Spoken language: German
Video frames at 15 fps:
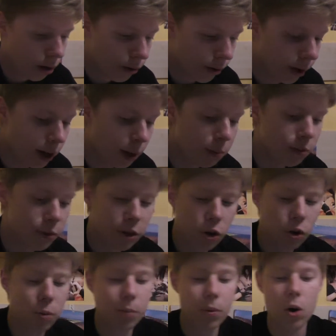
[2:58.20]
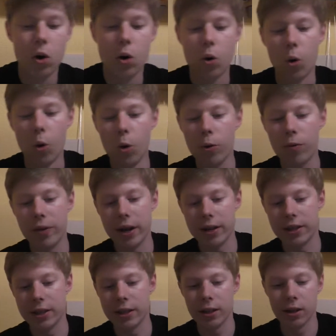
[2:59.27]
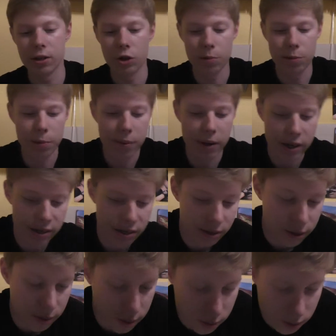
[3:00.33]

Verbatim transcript: Und dann gibt es wiederum hochwertigere Doppelpacks,